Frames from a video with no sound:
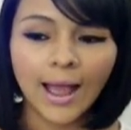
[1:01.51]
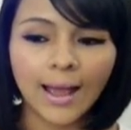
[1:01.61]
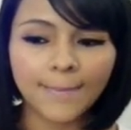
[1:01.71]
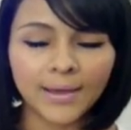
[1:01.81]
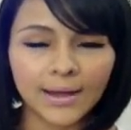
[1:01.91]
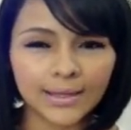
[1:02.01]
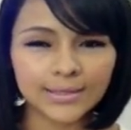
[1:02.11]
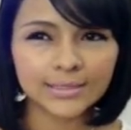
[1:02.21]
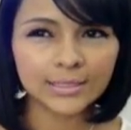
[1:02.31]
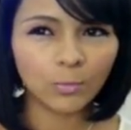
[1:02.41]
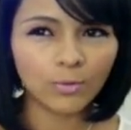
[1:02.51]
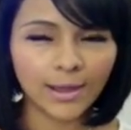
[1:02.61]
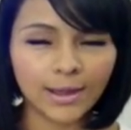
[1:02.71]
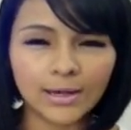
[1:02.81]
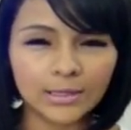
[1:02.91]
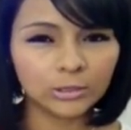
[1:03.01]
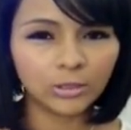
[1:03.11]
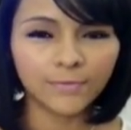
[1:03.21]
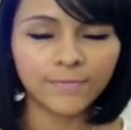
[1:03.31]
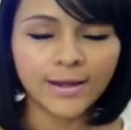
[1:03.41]
Ah, para que así como darle el
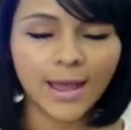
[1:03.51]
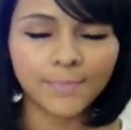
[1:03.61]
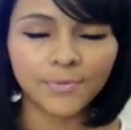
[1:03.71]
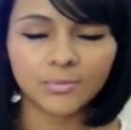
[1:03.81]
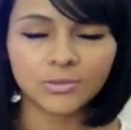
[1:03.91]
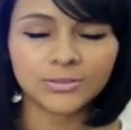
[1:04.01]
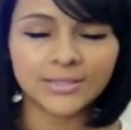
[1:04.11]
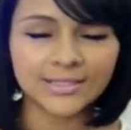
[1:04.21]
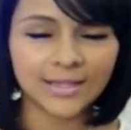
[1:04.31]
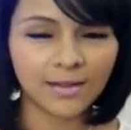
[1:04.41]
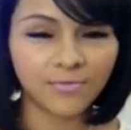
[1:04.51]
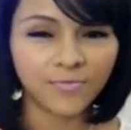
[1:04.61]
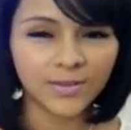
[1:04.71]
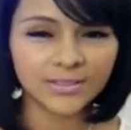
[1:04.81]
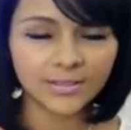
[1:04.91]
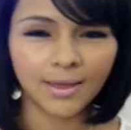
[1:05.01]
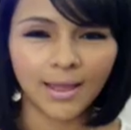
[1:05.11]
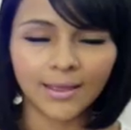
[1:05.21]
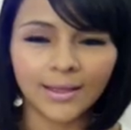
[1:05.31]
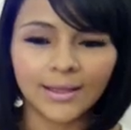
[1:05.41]
toque final podemos utilizar el Fix the
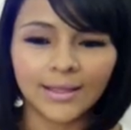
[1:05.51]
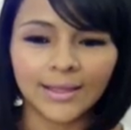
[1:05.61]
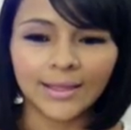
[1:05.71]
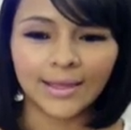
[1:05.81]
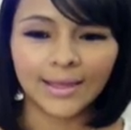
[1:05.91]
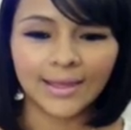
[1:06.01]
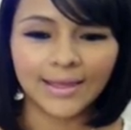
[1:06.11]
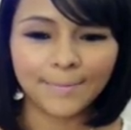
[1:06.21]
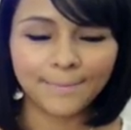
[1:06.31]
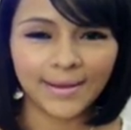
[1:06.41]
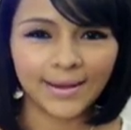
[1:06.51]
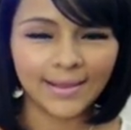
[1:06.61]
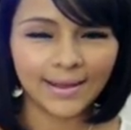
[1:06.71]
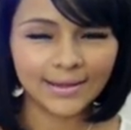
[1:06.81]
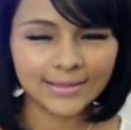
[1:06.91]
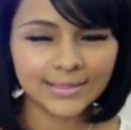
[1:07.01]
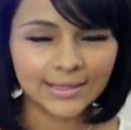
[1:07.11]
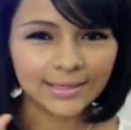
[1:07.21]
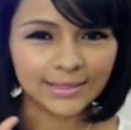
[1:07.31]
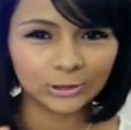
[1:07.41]
Mac eh, para darle
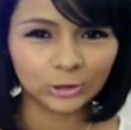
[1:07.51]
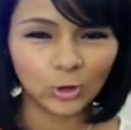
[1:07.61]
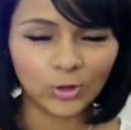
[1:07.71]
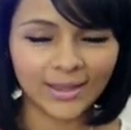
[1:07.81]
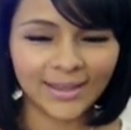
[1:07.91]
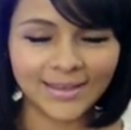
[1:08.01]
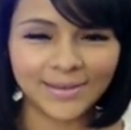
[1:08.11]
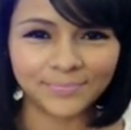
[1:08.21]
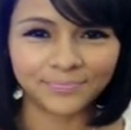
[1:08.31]
ese toque